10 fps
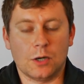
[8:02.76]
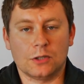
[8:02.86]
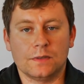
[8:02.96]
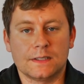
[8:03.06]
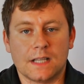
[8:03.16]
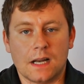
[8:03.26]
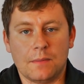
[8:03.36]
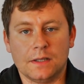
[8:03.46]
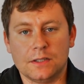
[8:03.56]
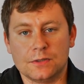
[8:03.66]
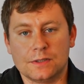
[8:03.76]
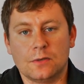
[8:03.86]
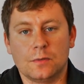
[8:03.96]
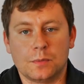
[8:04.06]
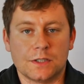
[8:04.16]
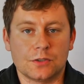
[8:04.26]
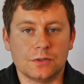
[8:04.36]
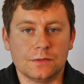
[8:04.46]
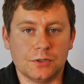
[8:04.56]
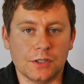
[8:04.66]
płatowiec salamandry został
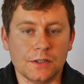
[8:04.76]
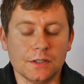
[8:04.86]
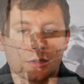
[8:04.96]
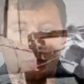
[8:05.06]
wyposażony w silnik.